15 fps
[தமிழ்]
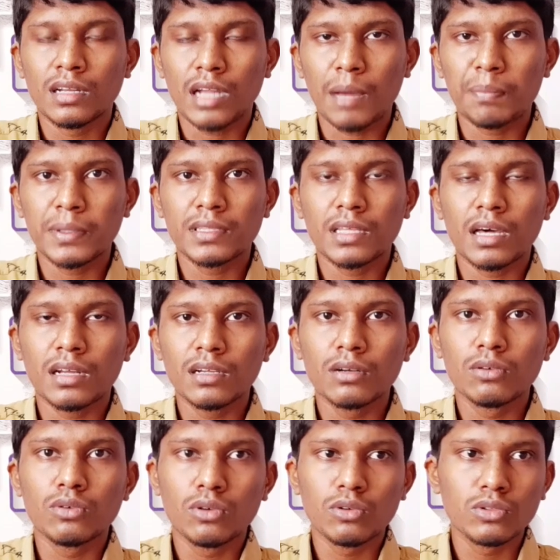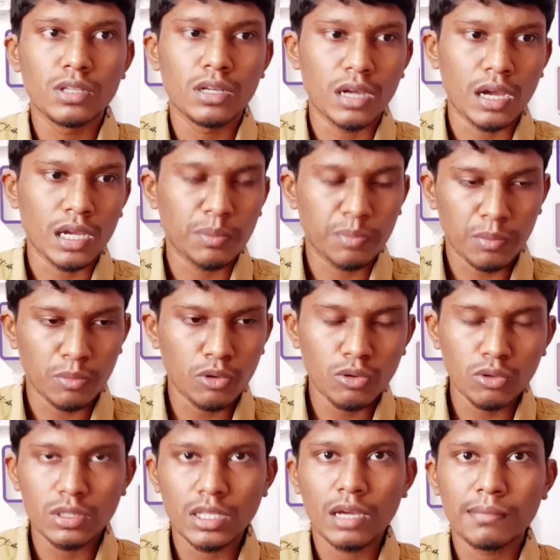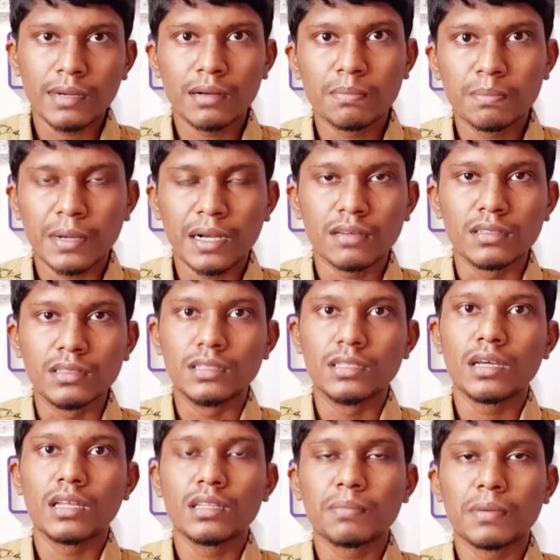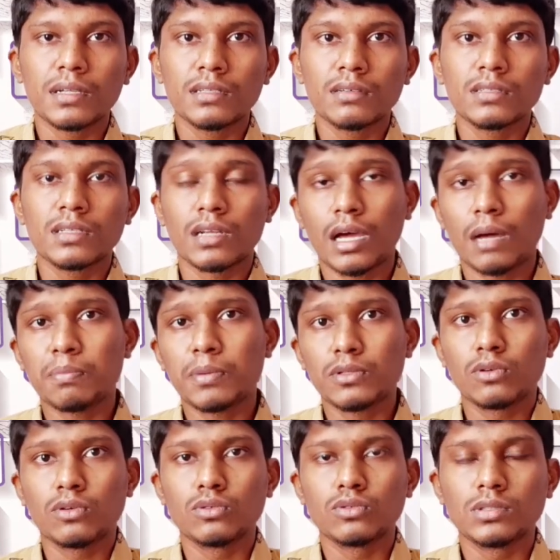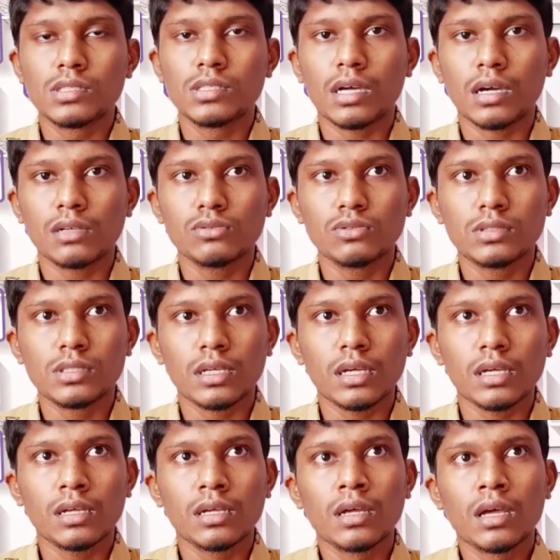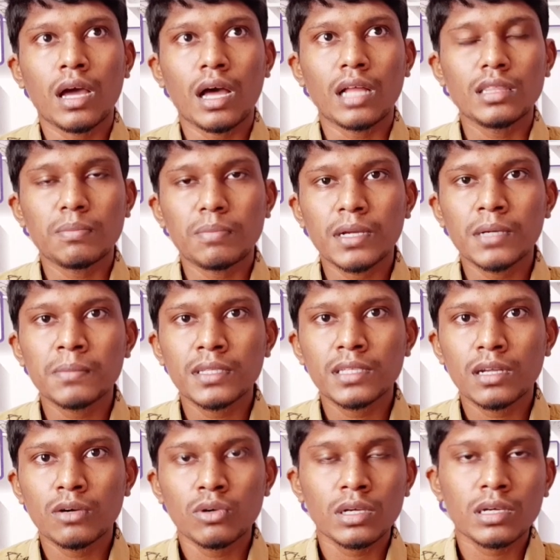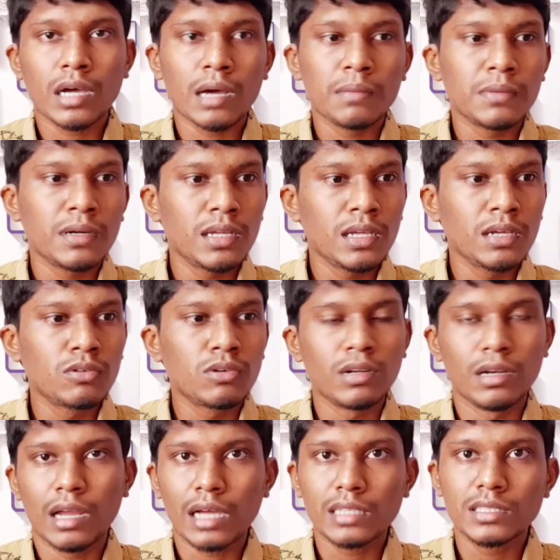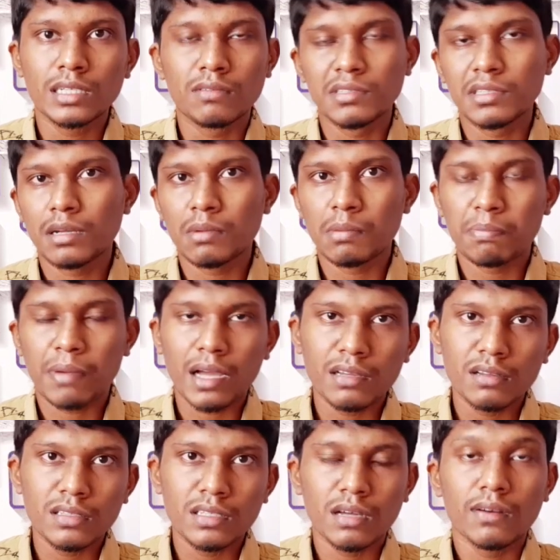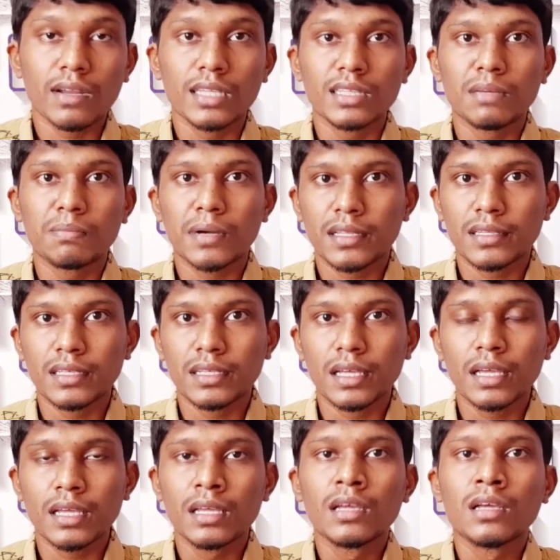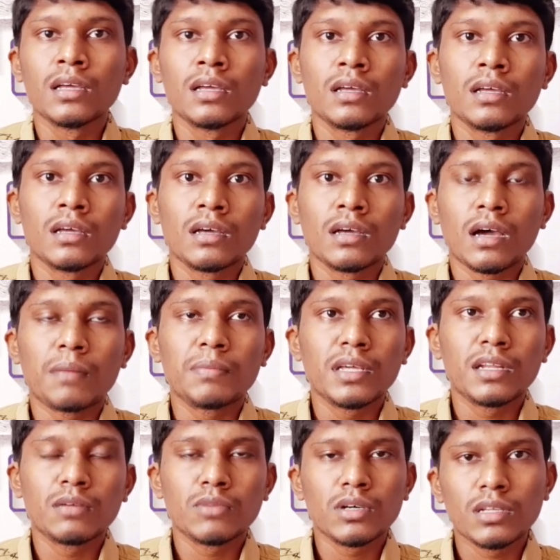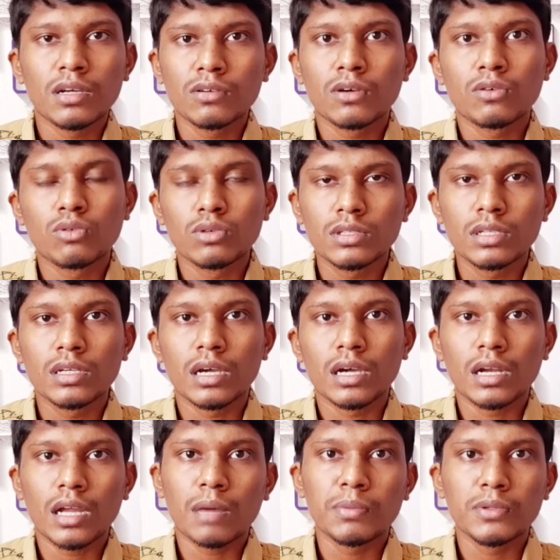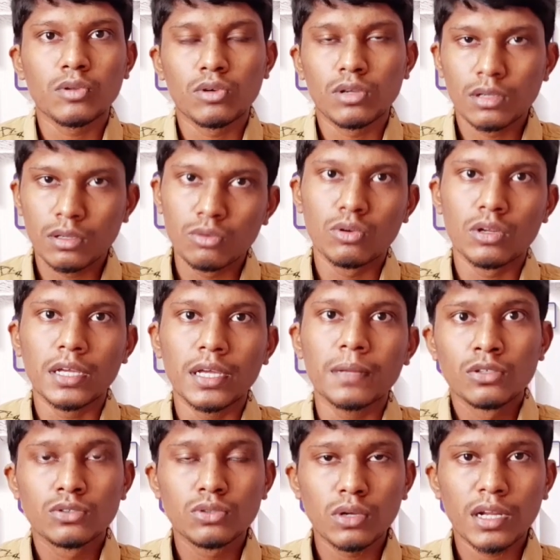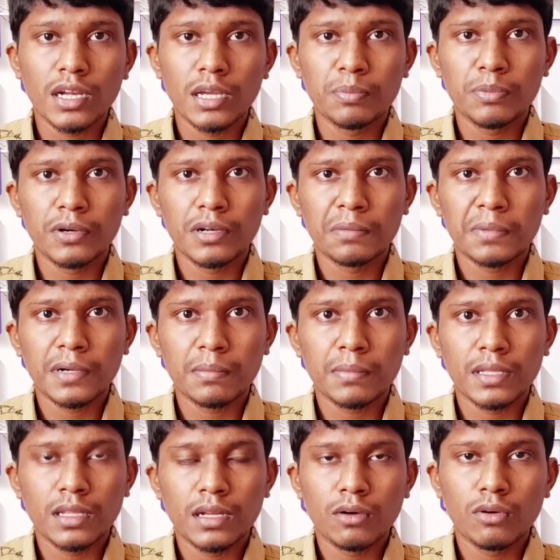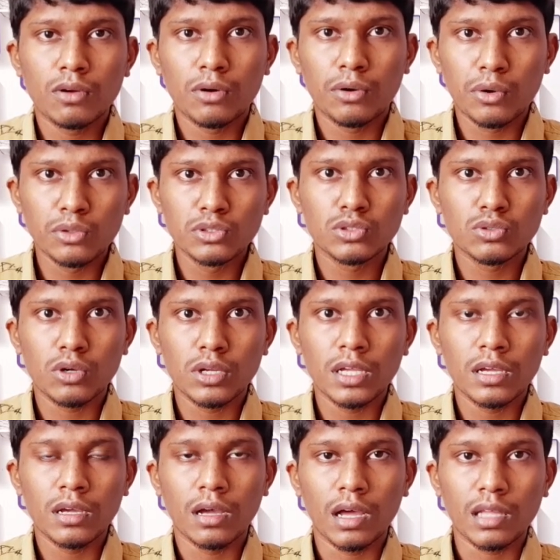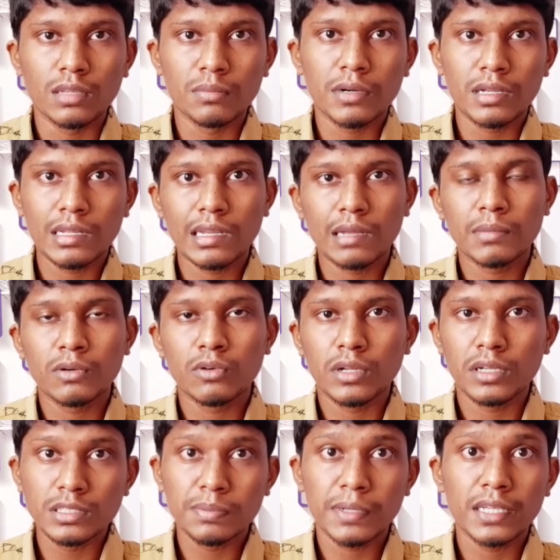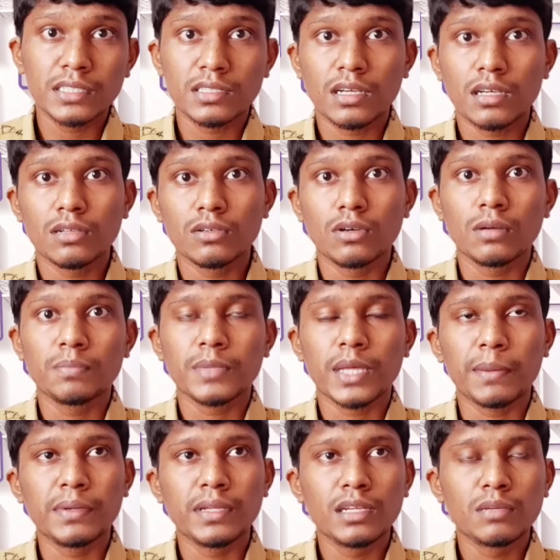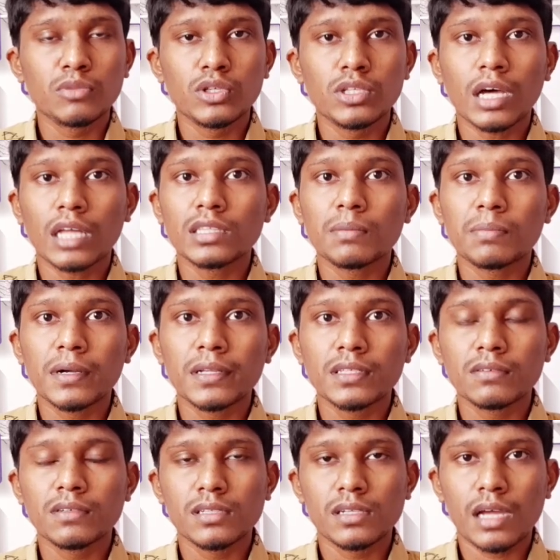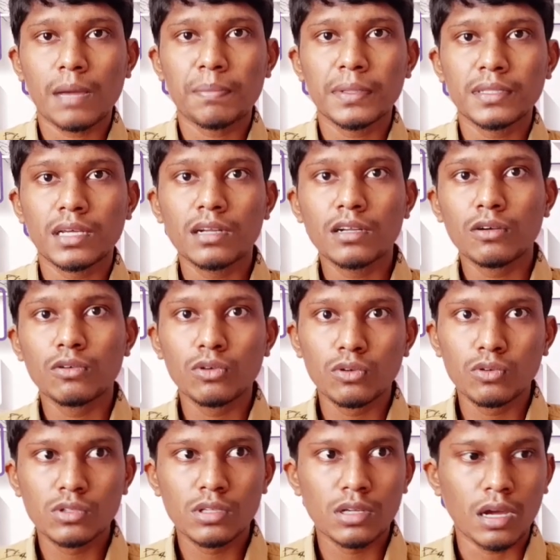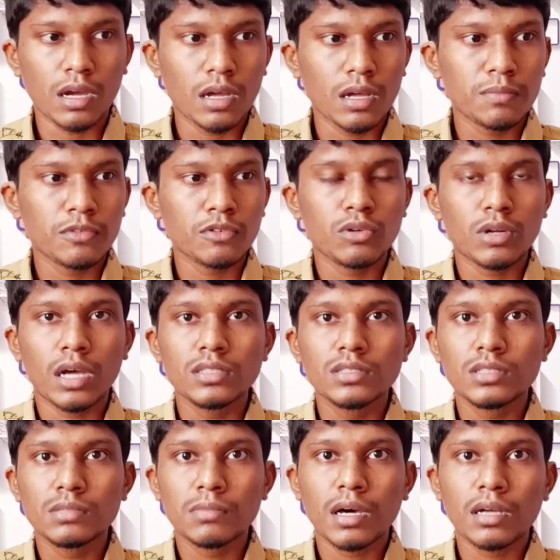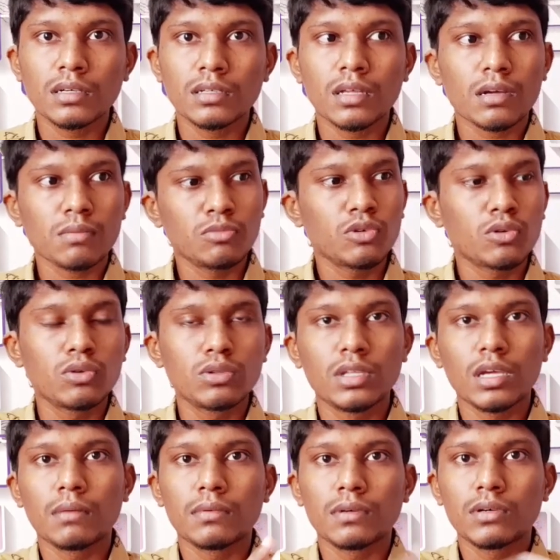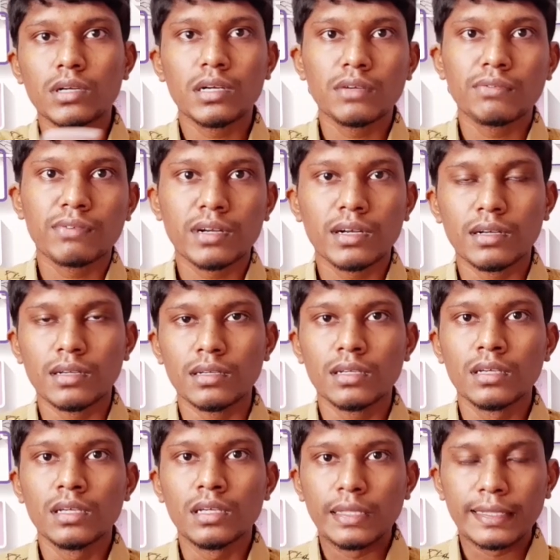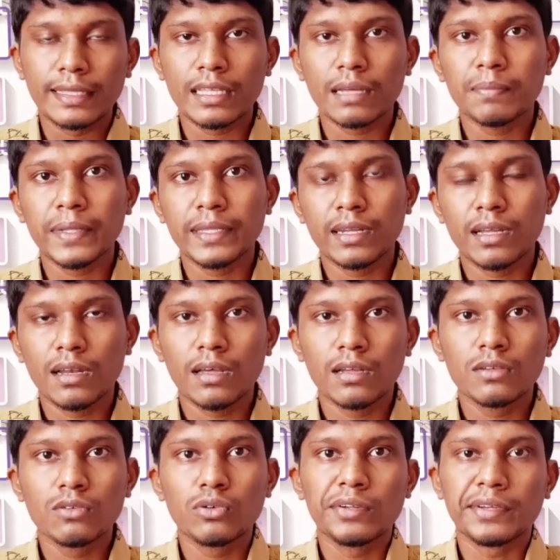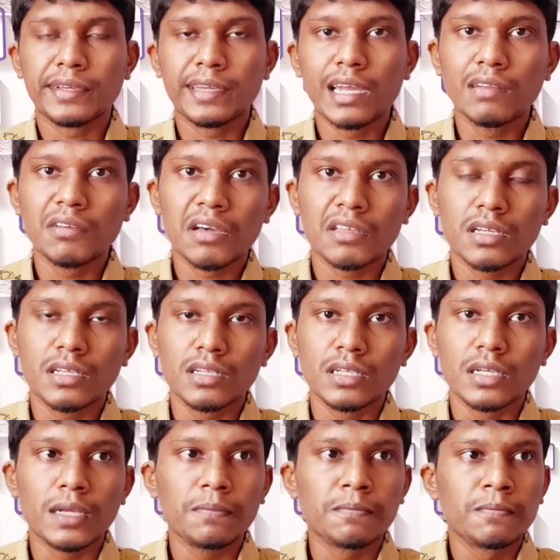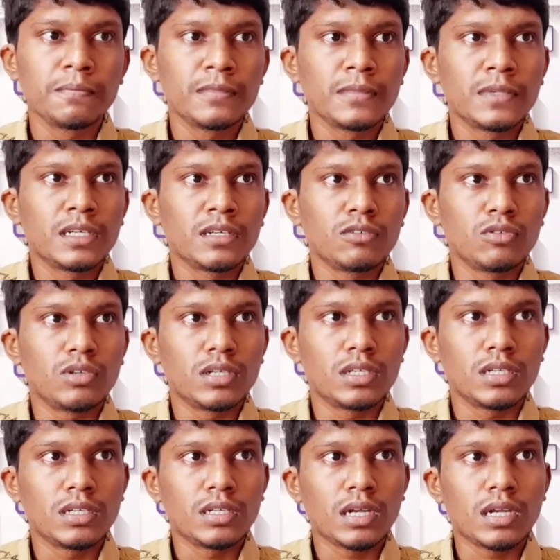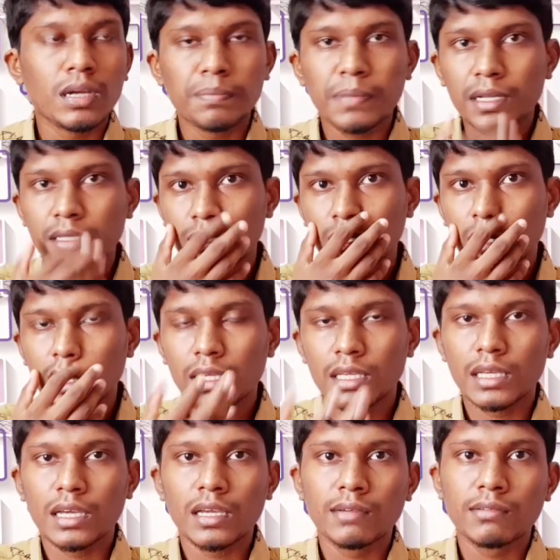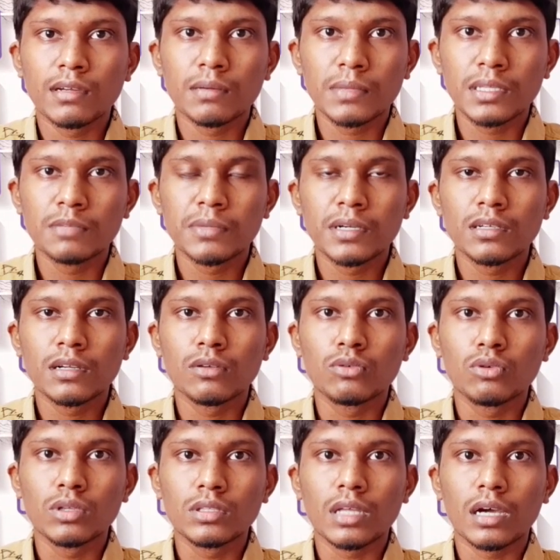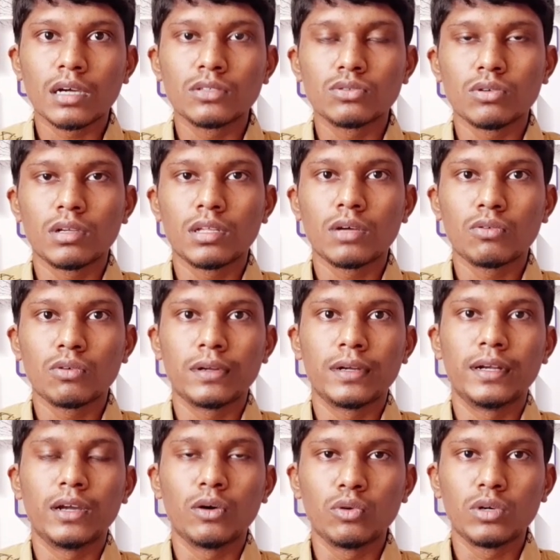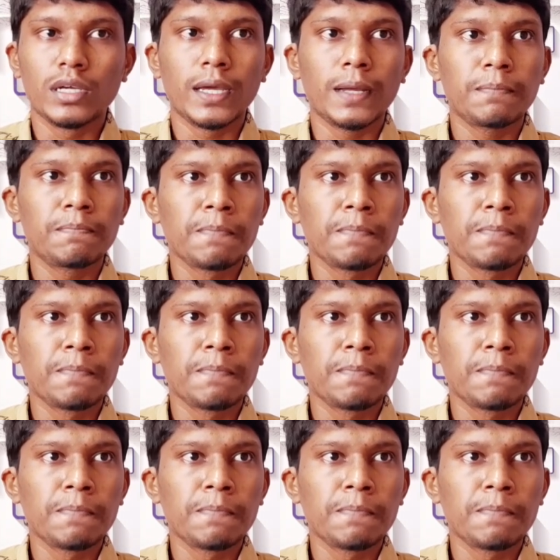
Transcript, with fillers: நாற்பத்தாறுக்கு நூறு கொடுத்துருக்காங்க இப்போ மூக்குத்தி அம்மன் படம் வந்தது அந்த படத்துக்கு வந்து நாற்பத்தொன்று கொடுத்துருக்காங்க நூற்றுக்கு அந்த படம் பார்த்திங்கன்னா ஒரு காமெடி ஒரு லாஜிக் வந்து நம்ம பார்க்கவே தேவையில்ல அந்த படத்துக்கு அப்படி இருக்கும்போது அவங்க கொடுத்துருக்காங்க நாற்பத்தொன்று நூறு சூரரை போடுற படம் பார்த்தீங்கன்னா ஒரு ட்ரூ ஸ்டோரி அது மட்டும் இல்லாமல் ஒரு இன்ஸ்பிரேஷனாக இருக்கும் அப்படி இருக்கும்போது அந்த படத்துக்கு வந்து நாற்பத்தாறுக்கு நூறு கொடுத்துருக்காங்க ஒரு அஞ்சு மார்க் தான் மூக்குத்தி அம்மனோட டிஃப்ரெண்ட்டு இதுதான் பார்த்தீங்கன்னா எல்லாருக்கும் ஒரு கேள்வியாக தான் இருக்குது ஒரு நல்ல படத்துக்கு ஏன் இவ்வளோ மதிப்பெண்கள் கொடுத்தாங்கன்னு சொல்லிட்டு தான் ஒரு டவுட்டு